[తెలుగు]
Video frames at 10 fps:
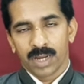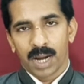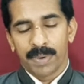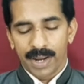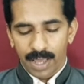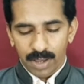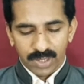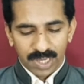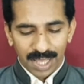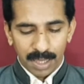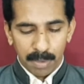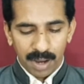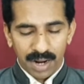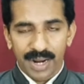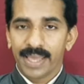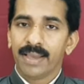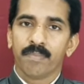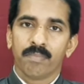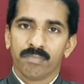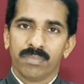కాబట్టి సాధిమ అంటే
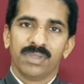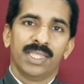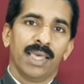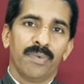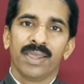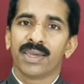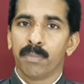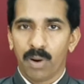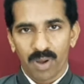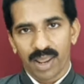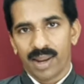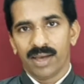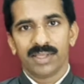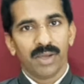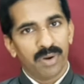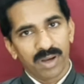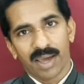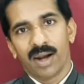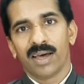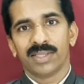దేవుని కృప వలన దేవుని
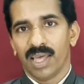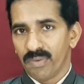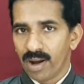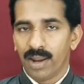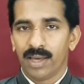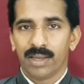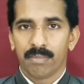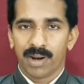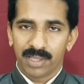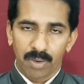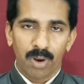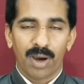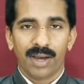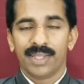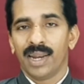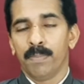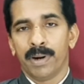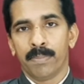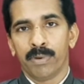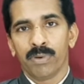కరుణ దేవులన మన దేవుళ్ళు
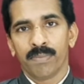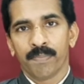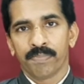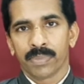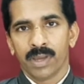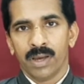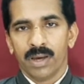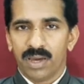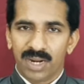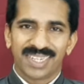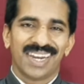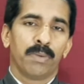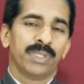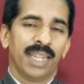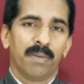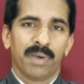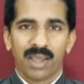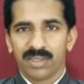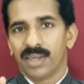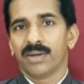ఆధారపడినప్పుడు రక్షణ పొందిన మన
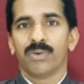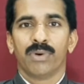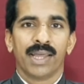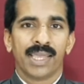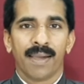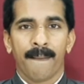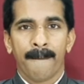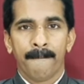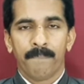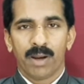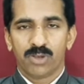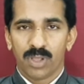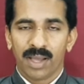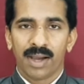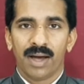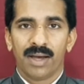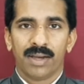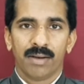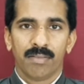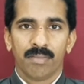అందరూ కూడా పరిశుద్ధంగా
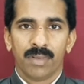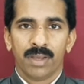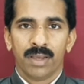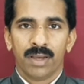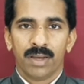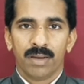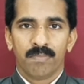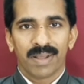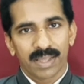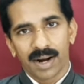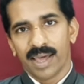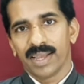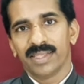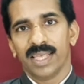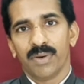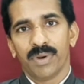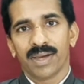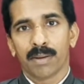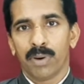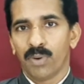బ్రతకడానికి దేవుని
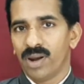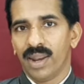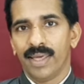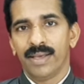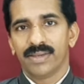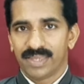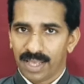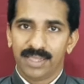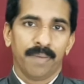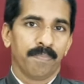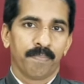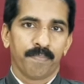కృప వలన సాధ్యం